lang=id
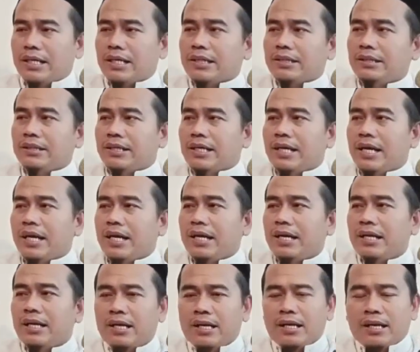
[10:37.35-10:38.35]
Yang
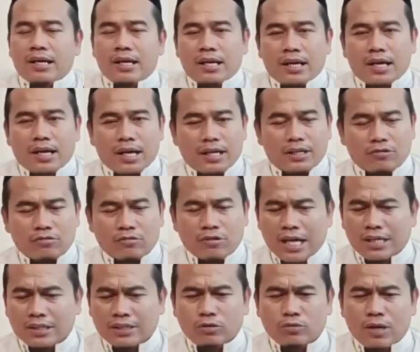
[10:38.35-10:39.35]
ketiga,
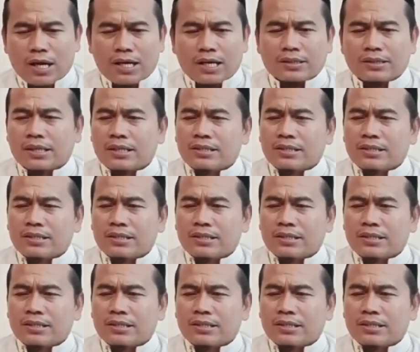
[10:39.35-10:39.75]
Al-Quran itu akan